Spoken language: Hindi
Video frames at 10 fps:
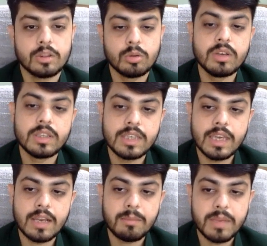तो
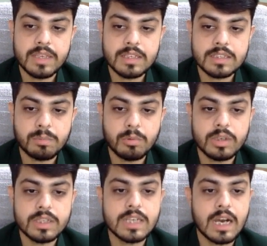ये एक मेजर
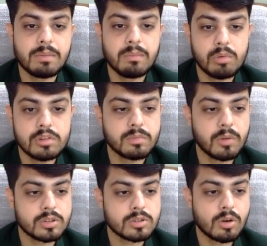सपोर्ट है जहां पे बुल्स
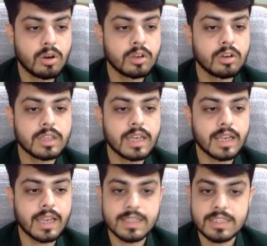बहुत स्ट्रांग है और
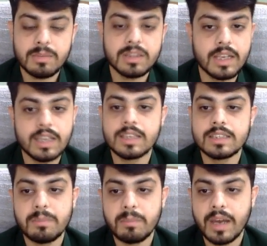कैसे भी तरीके
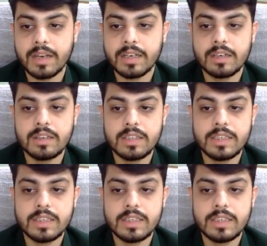से मार्केट